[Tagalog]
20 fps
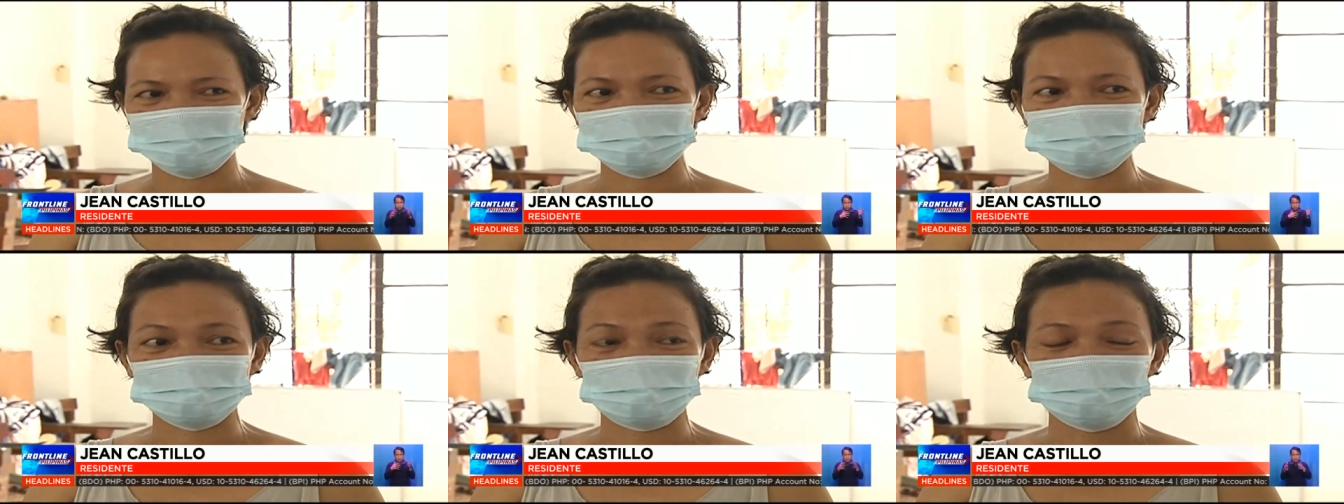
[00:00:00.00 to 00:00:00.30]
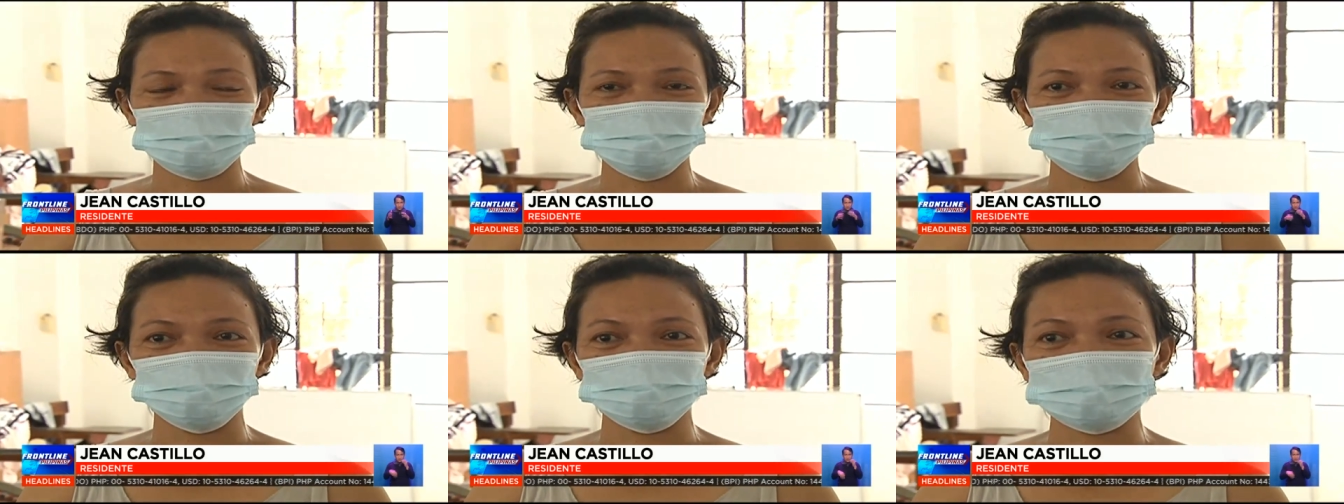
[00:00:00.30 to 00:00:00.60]

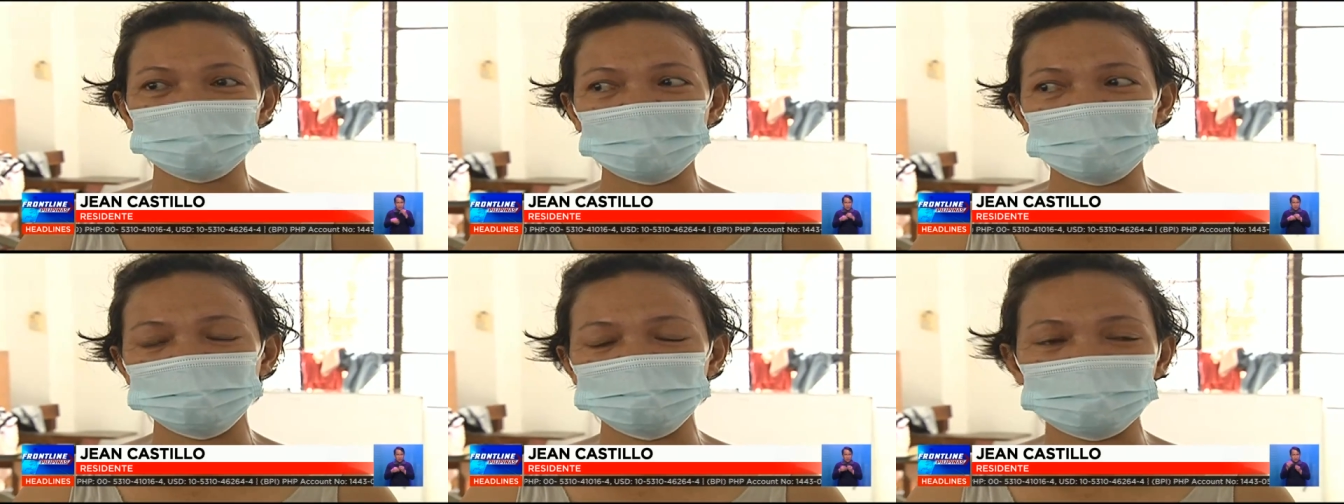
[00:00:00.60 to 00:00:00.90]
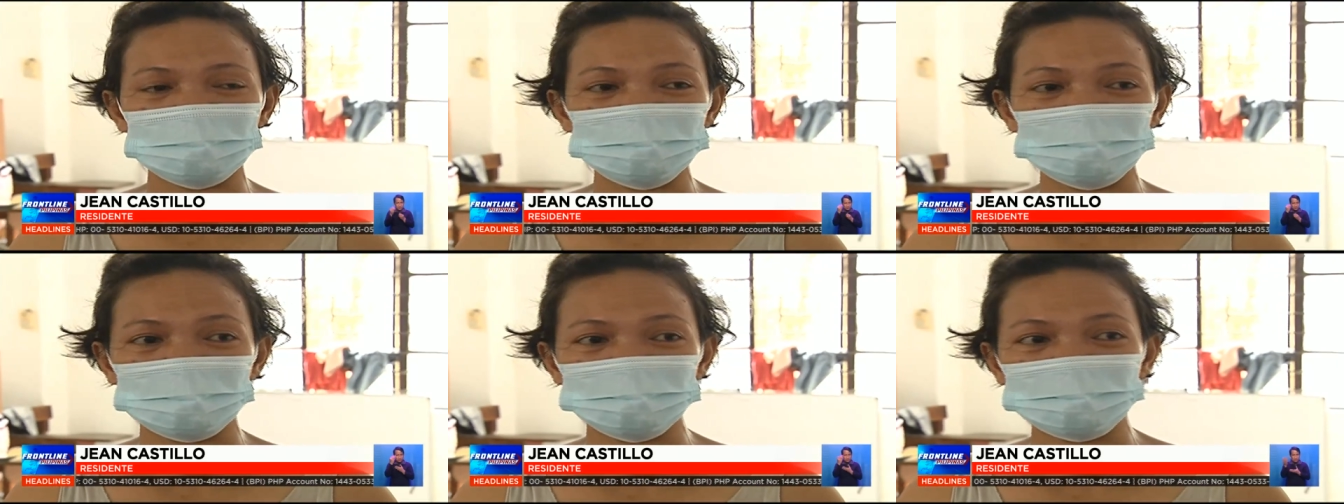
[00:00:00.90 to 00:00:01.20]
iisipin mo na nga yung mga
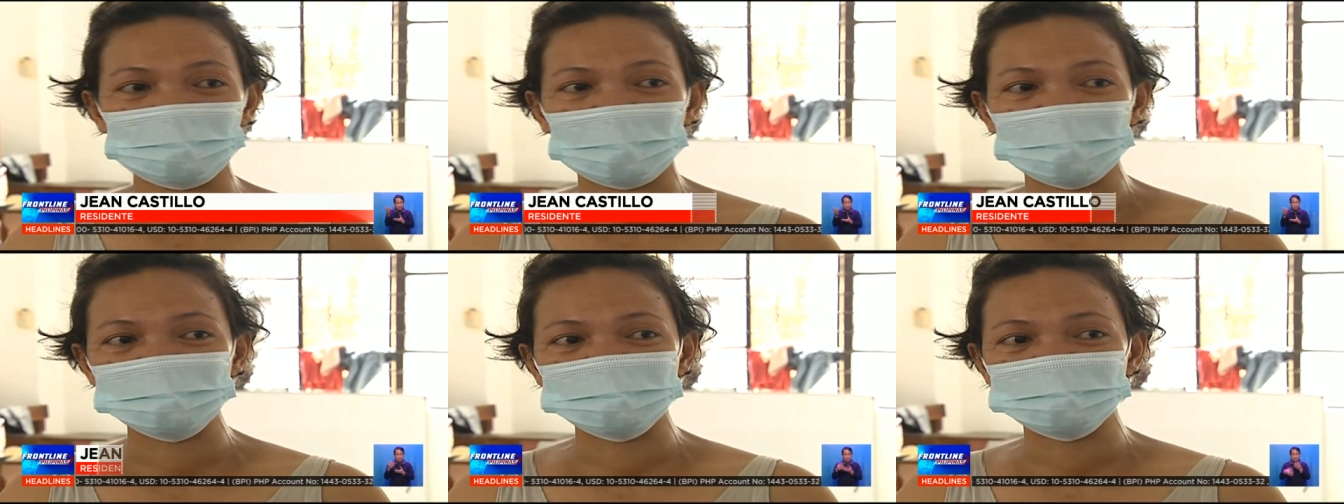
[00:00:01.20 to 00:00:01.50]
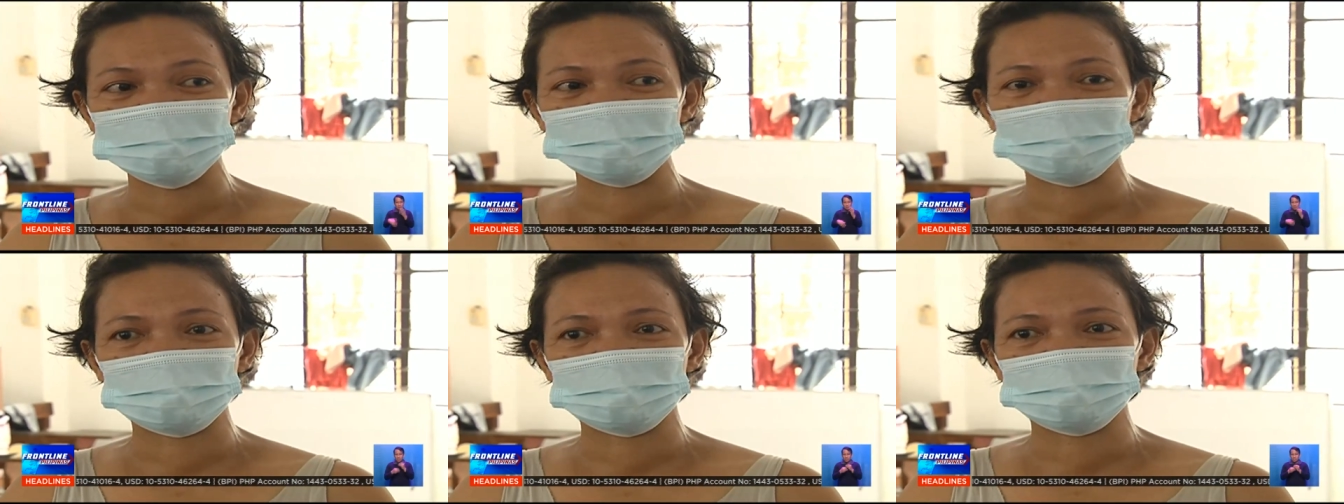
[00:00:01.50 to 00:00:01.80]
pambayad
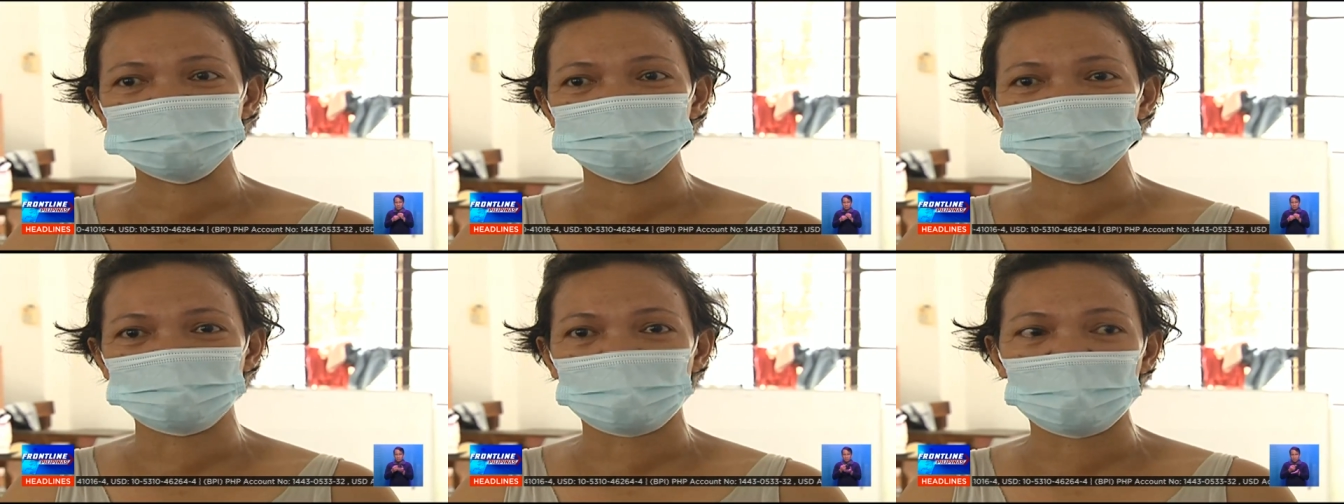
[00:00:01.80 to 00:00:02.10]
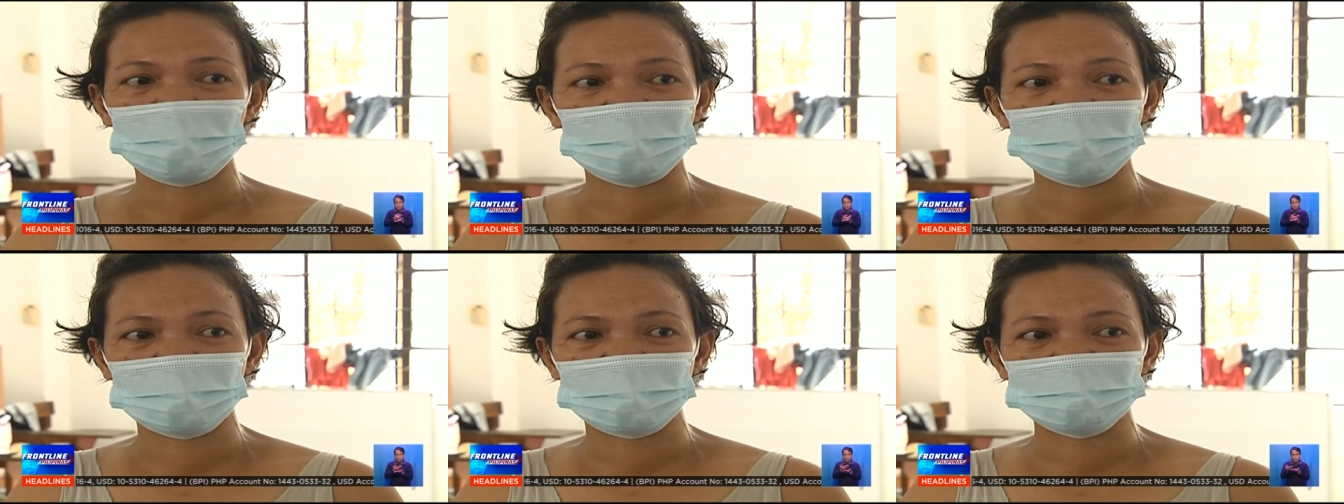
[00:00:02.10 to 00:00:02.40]
sa
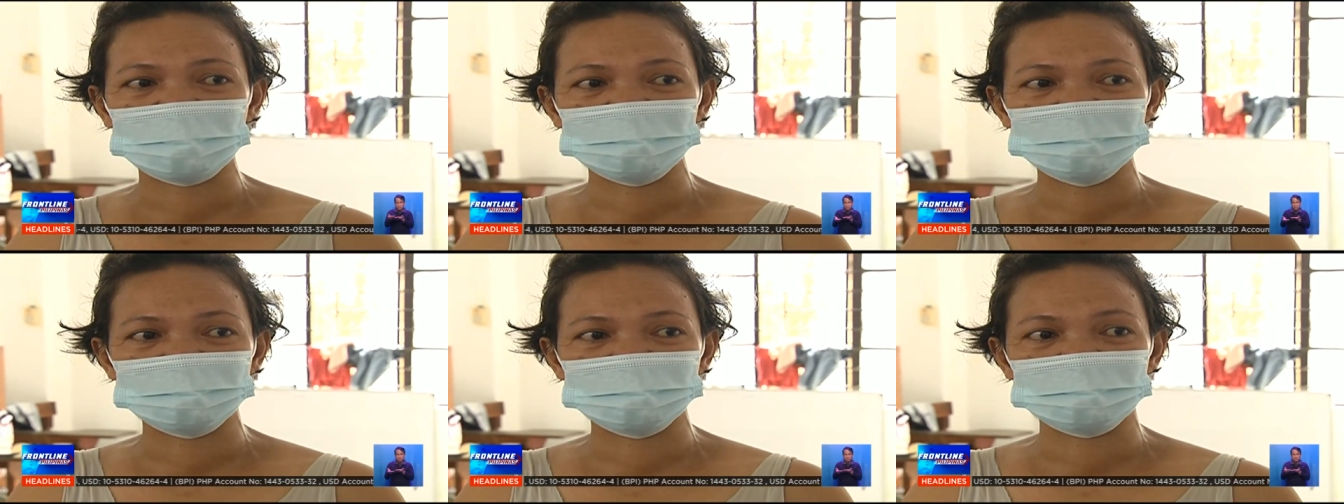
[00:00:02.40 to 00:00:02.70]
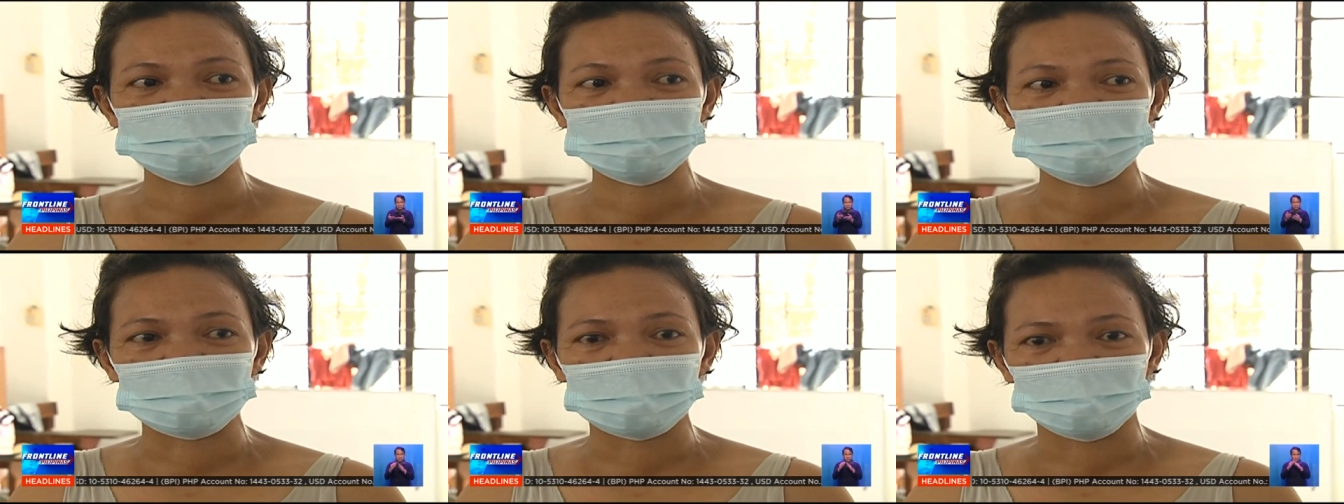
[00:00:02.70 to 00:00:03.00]
bahay,
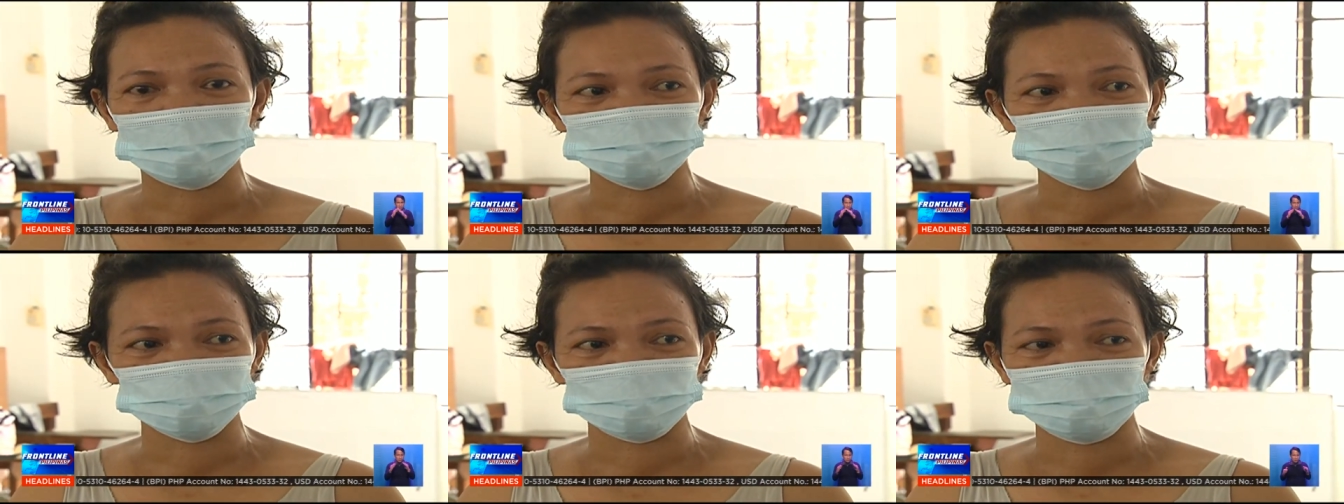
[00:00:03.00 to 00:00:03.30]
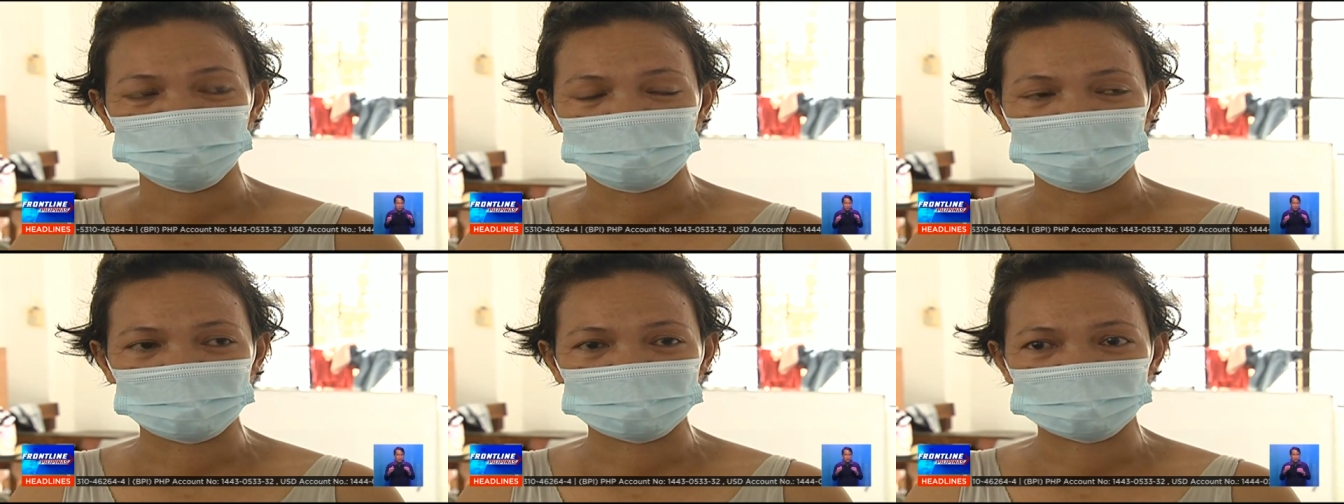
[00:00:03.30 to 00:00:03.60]
ilaw,
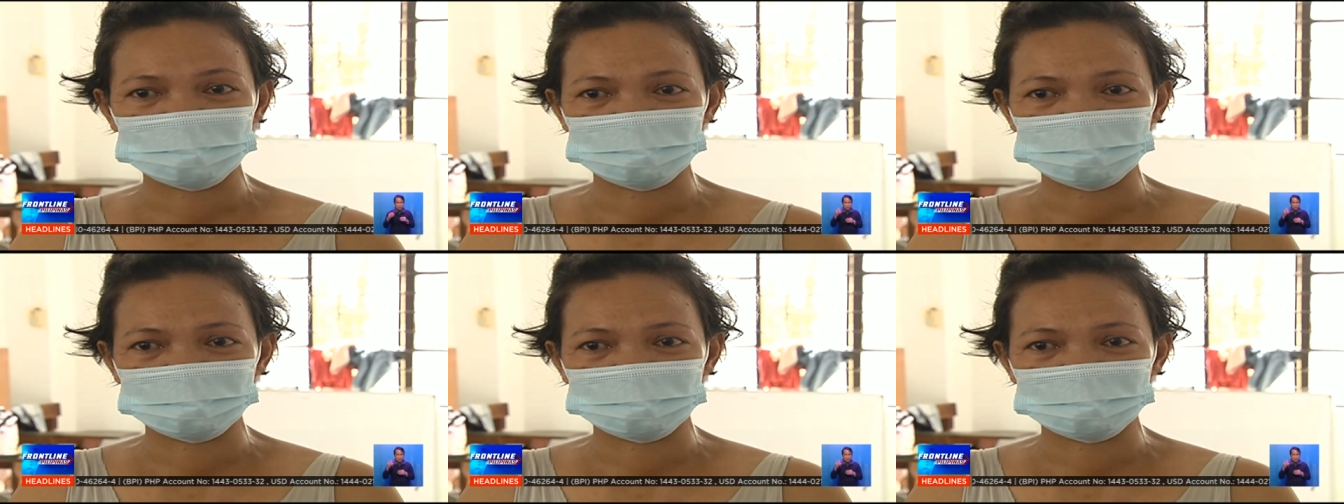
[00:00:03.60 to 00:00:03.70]
tubig.